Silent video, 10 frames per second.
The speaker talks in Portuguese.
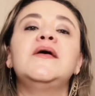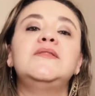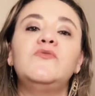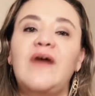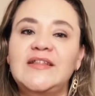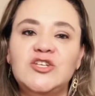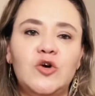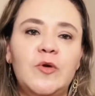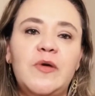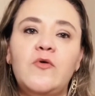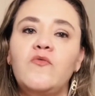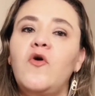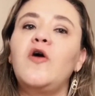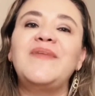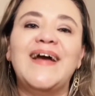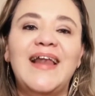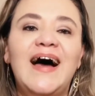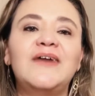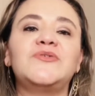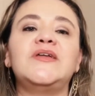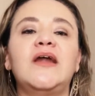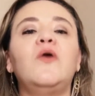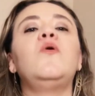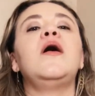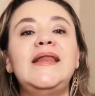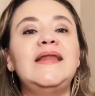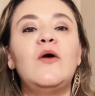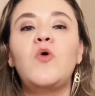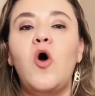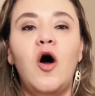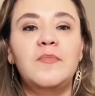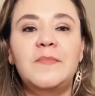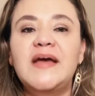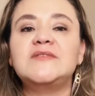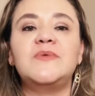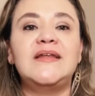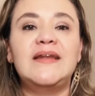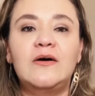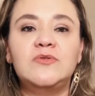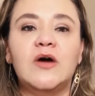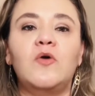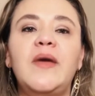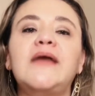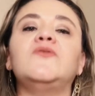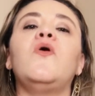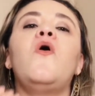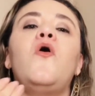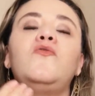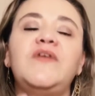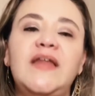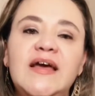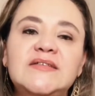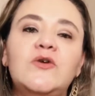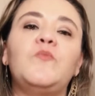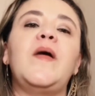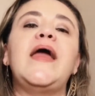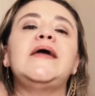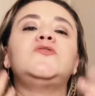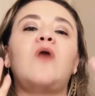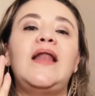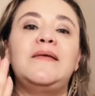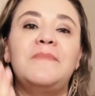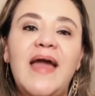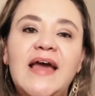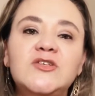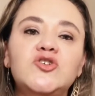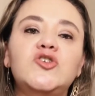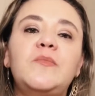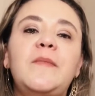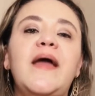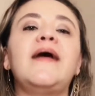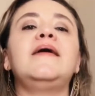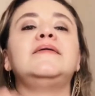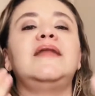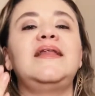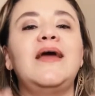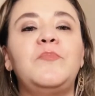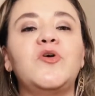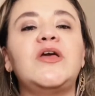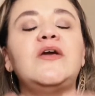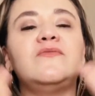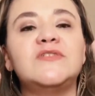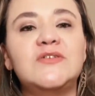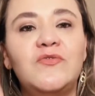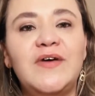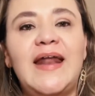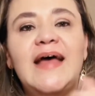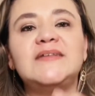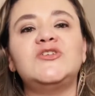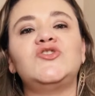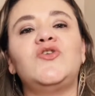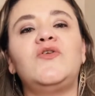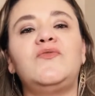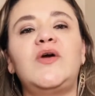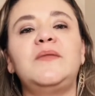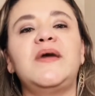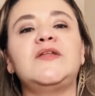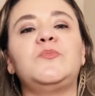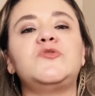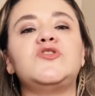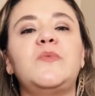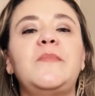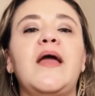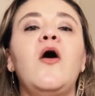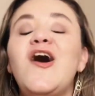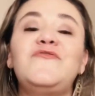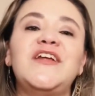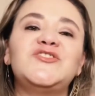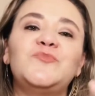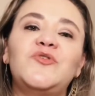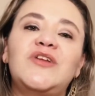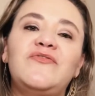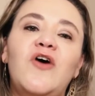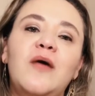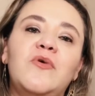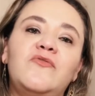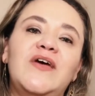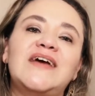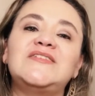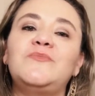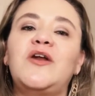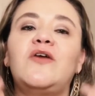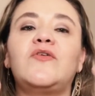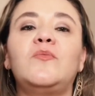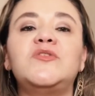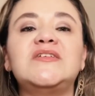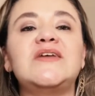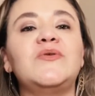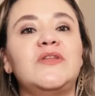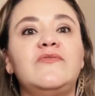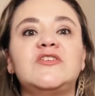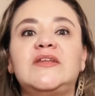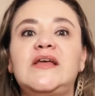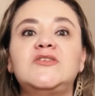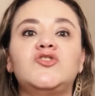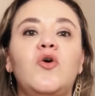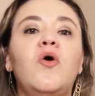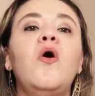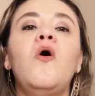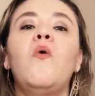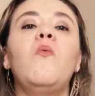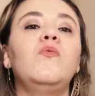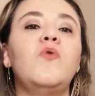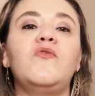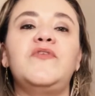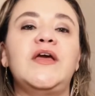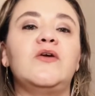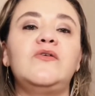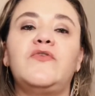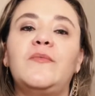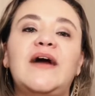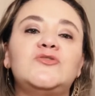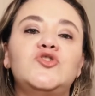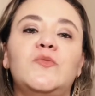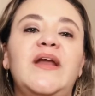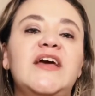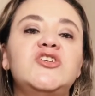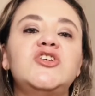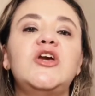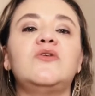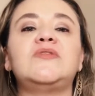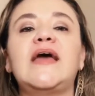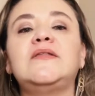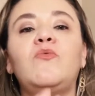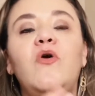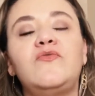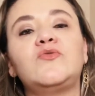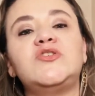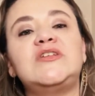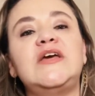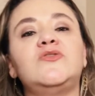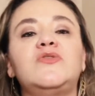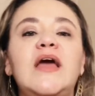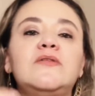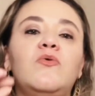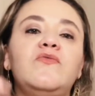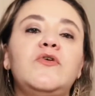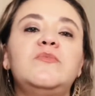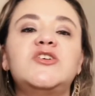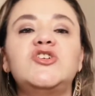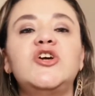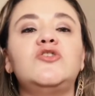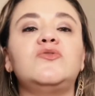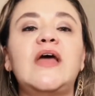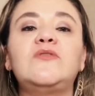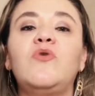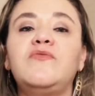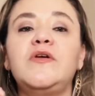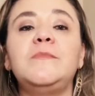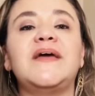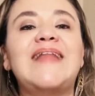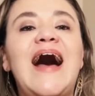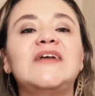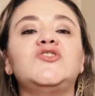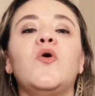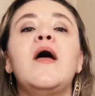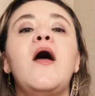Não vai deixar o bebê com fome, é claro que não. Ele não come mesmo, ele não tá comendo ofereça o peito, alimente o seu bebê, dali a pouquinho você oferece de novo o alimento para o seu bebê. Oferece de uma outra forma, oferece numa nova composição. Então você testou um ovinho em formato de omeletinho, tenta um ovo cozido, tenta um ovinho mexido, tenta um ovinho em pedaço.